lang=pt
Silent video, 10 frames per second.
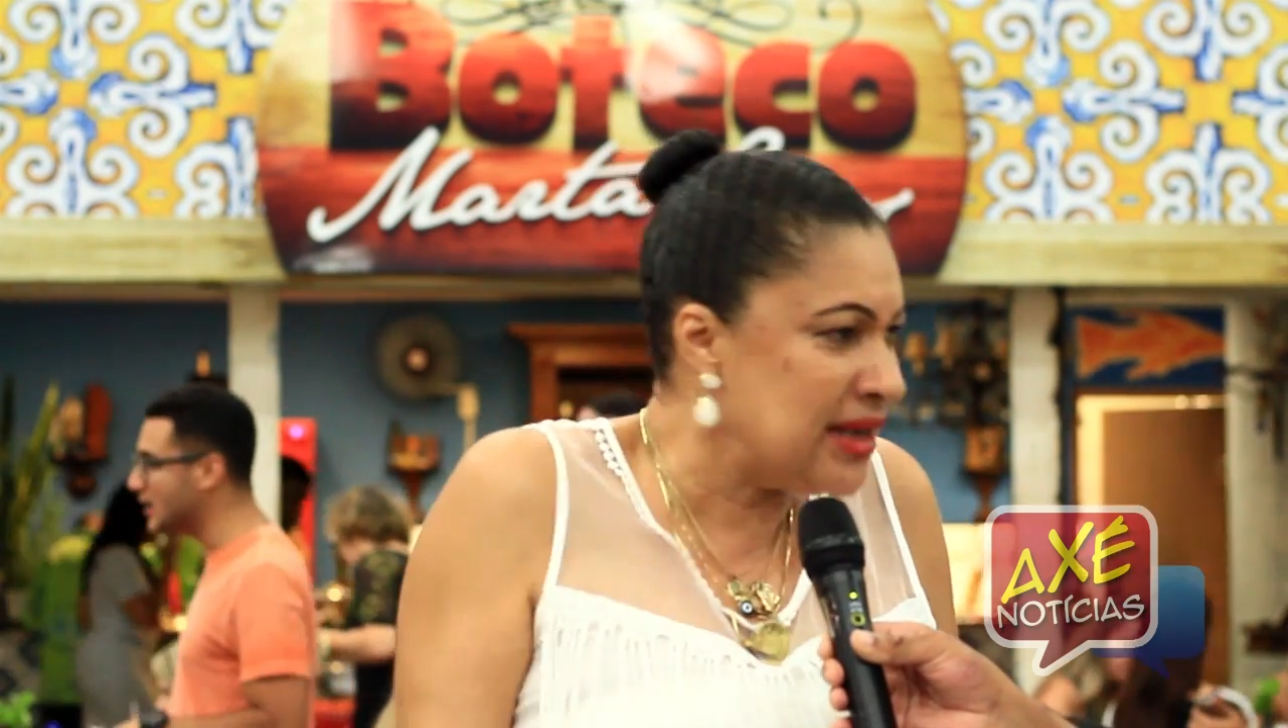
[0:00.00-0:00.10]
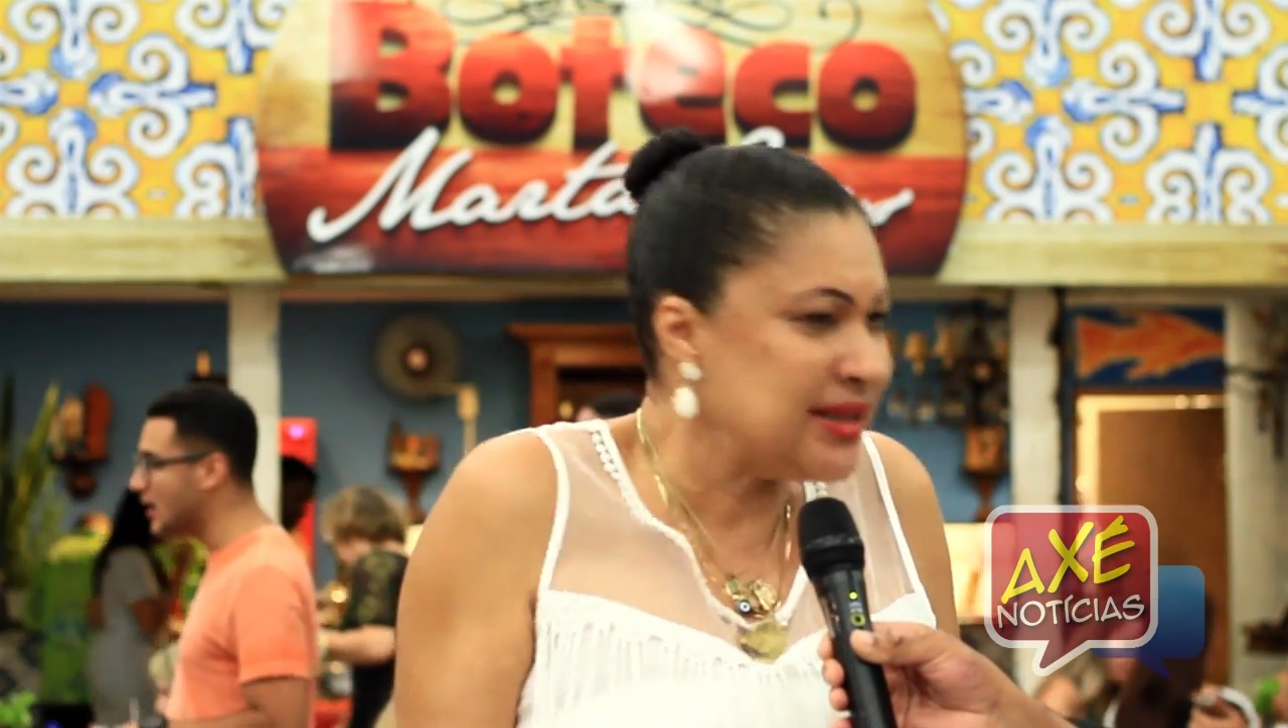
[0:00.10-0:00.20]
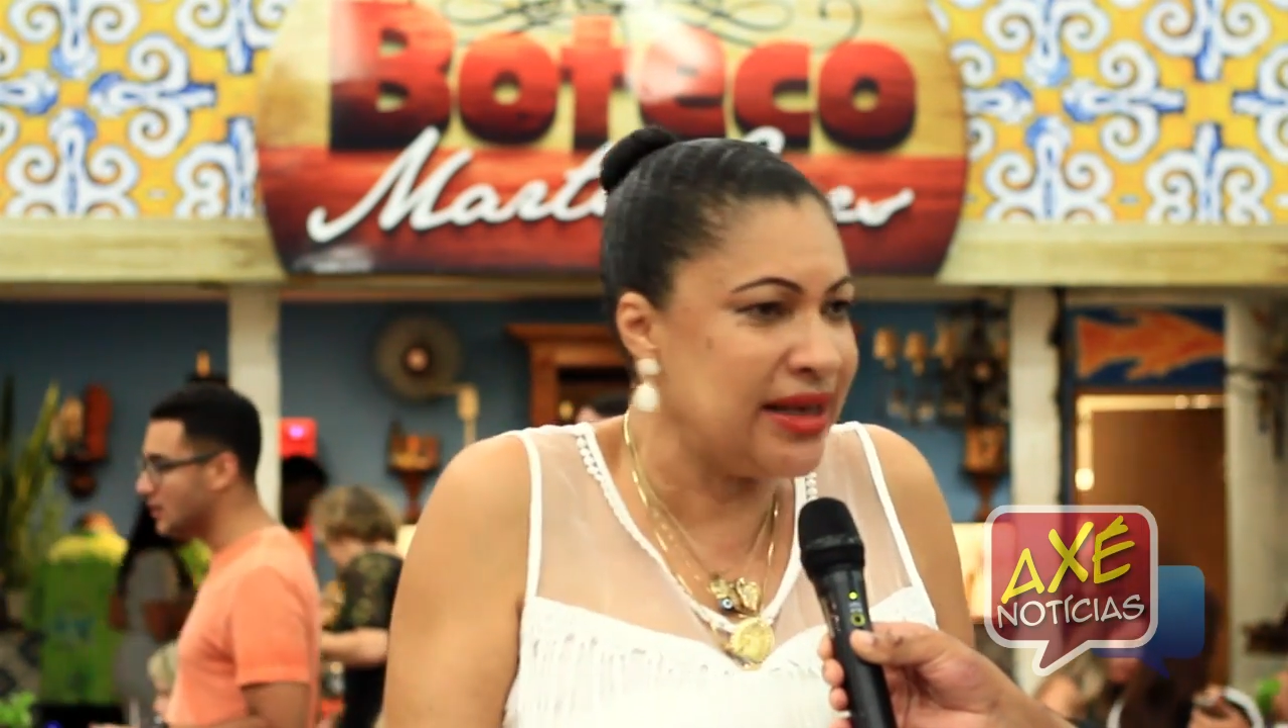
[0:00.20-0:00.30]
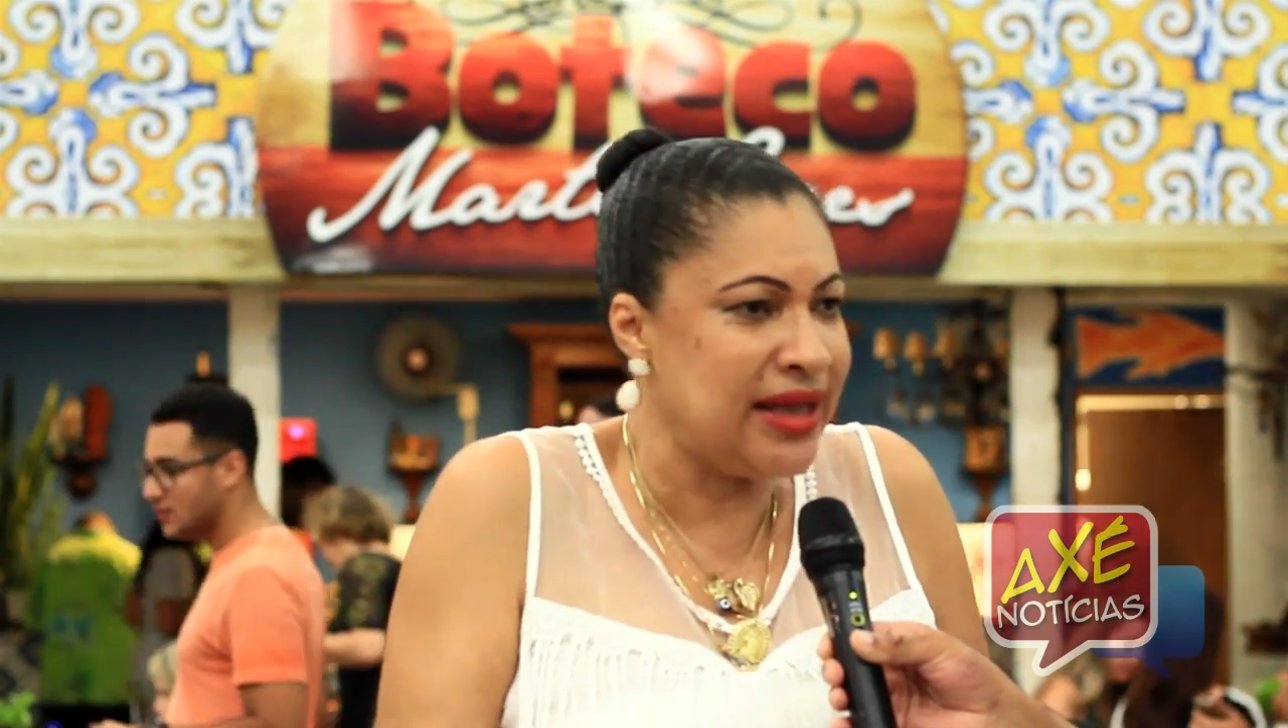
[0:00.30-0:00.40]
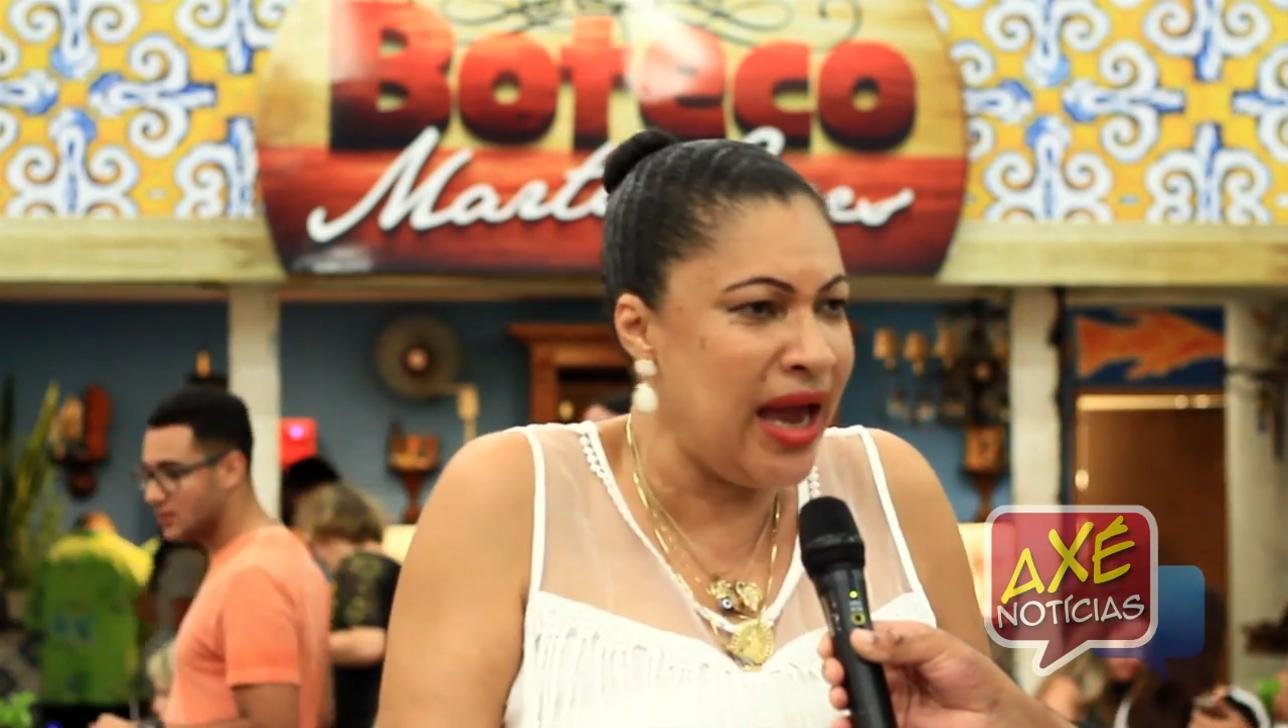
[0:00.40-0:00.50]

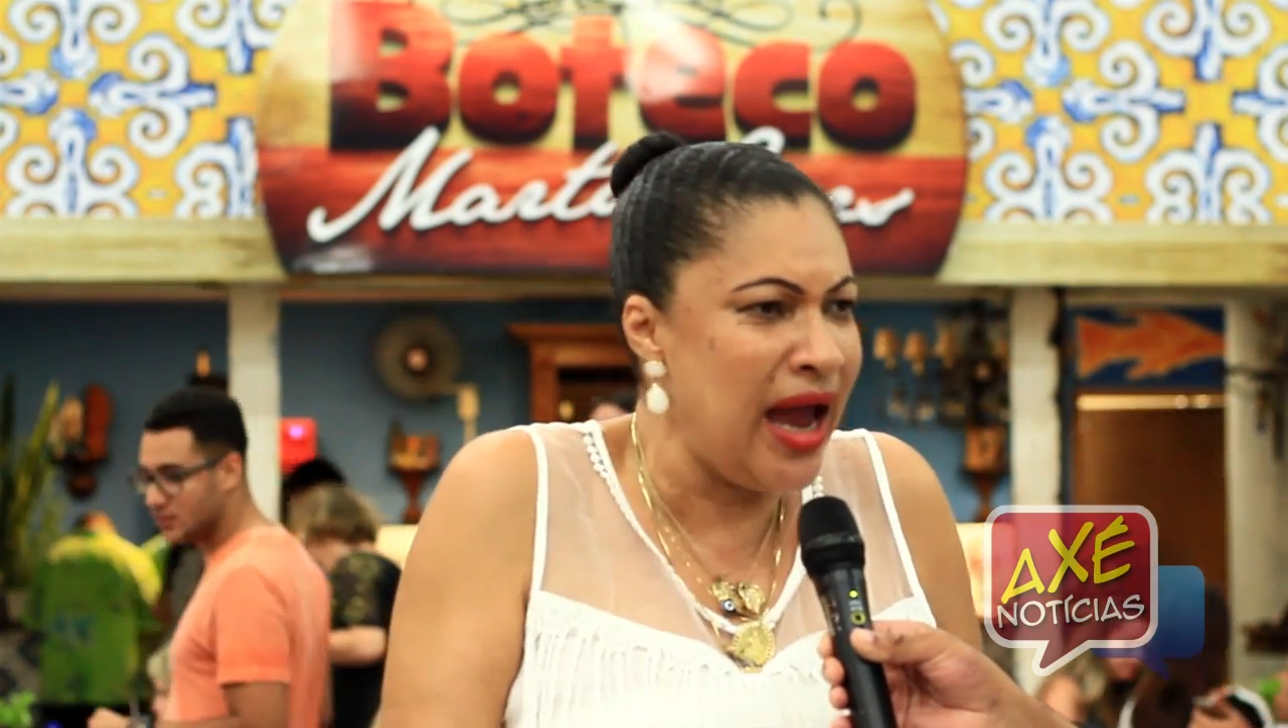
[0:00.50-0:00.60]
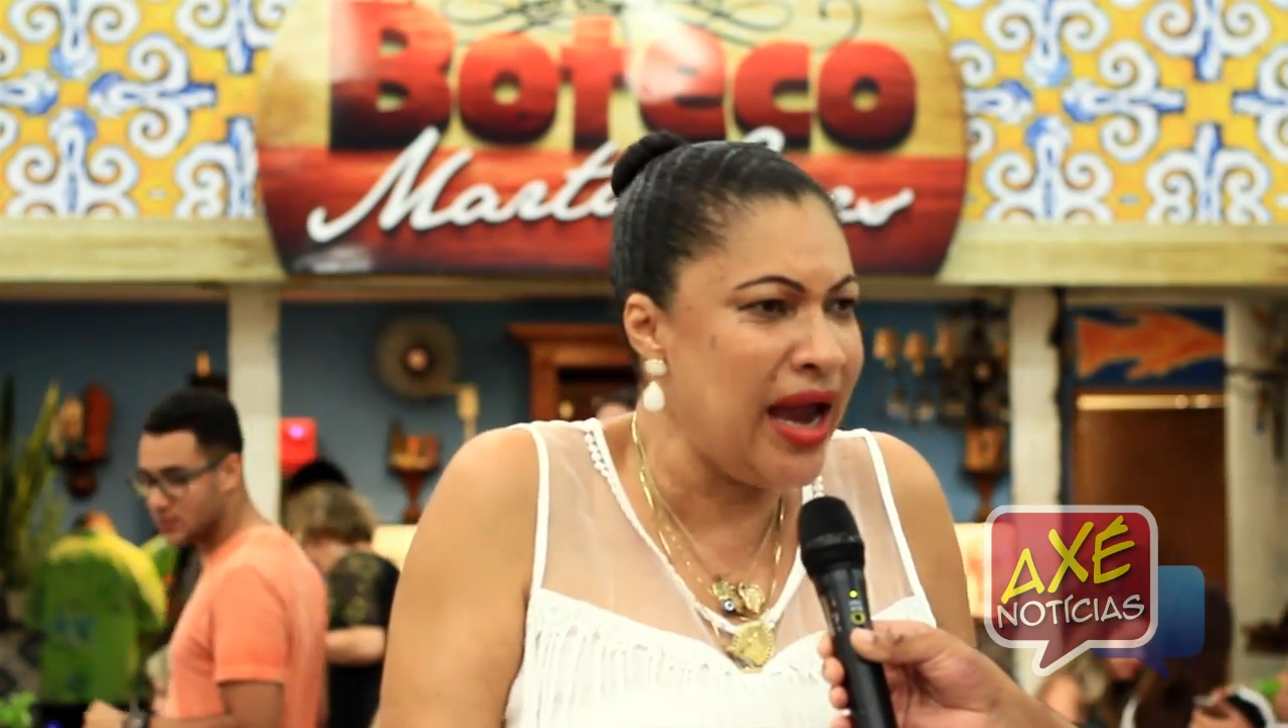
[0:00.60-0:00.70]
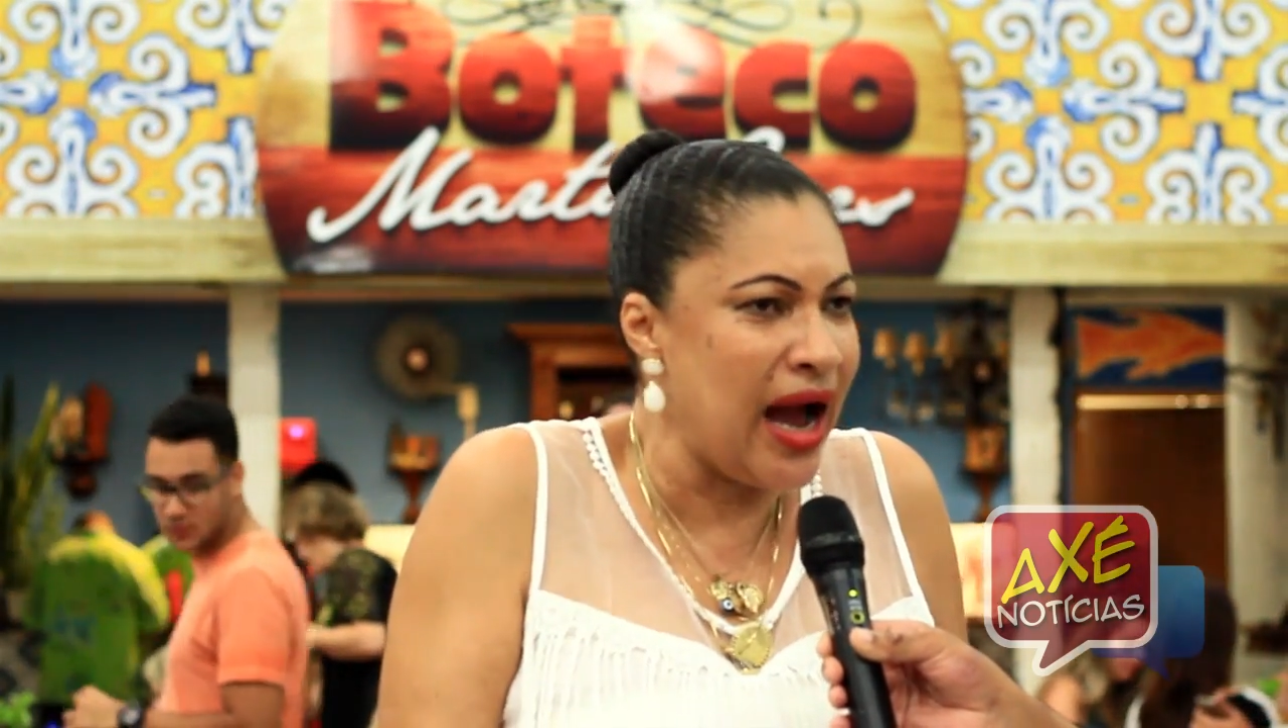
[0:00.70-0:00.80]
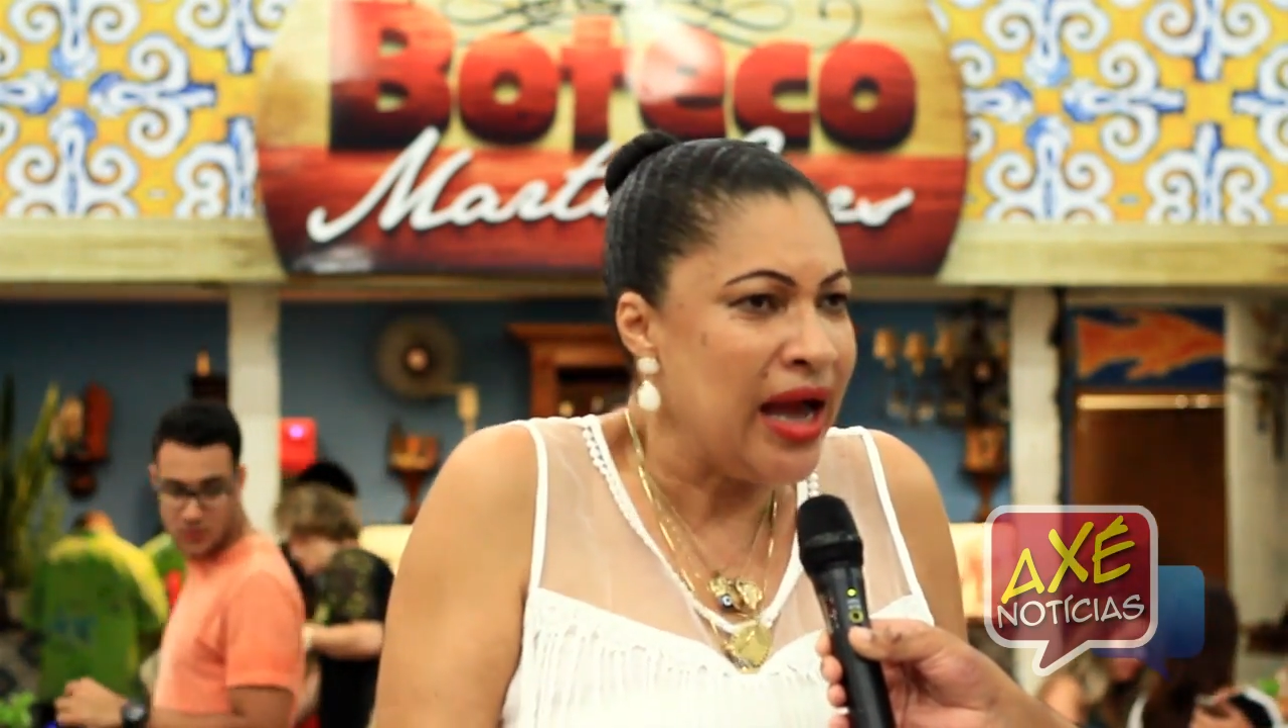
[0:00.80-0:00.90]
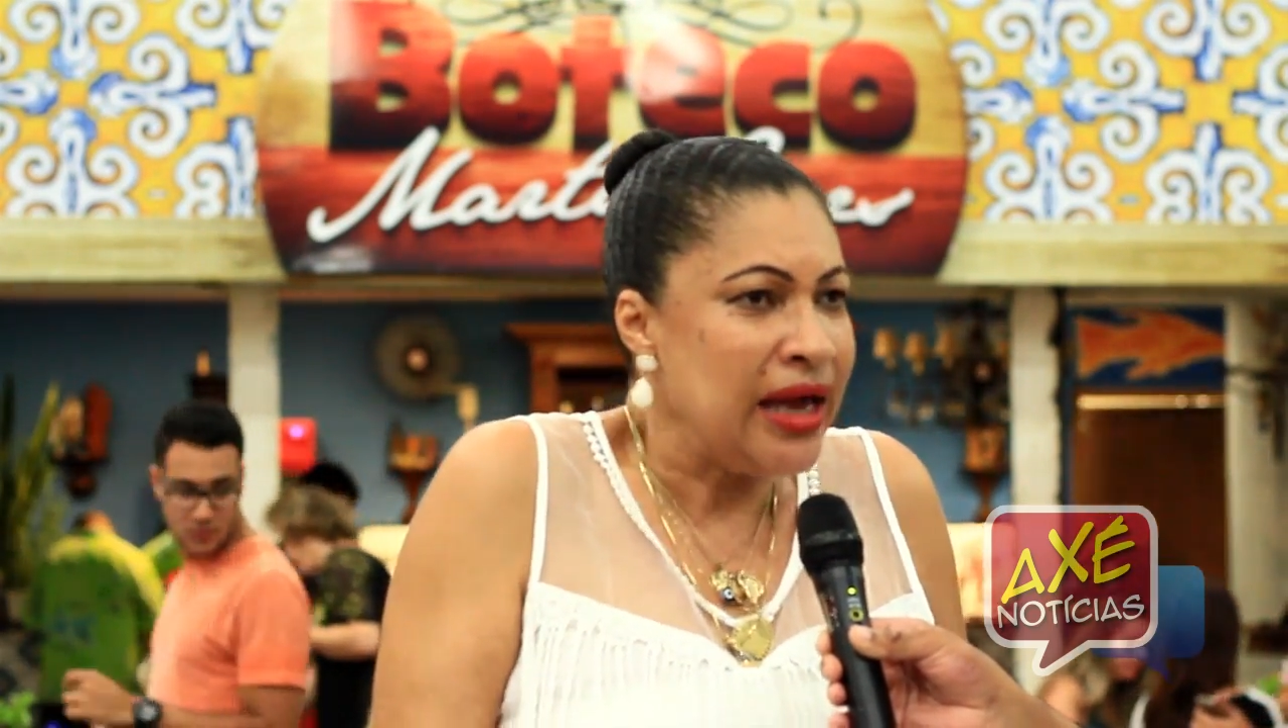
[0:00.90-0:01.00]
essa ideia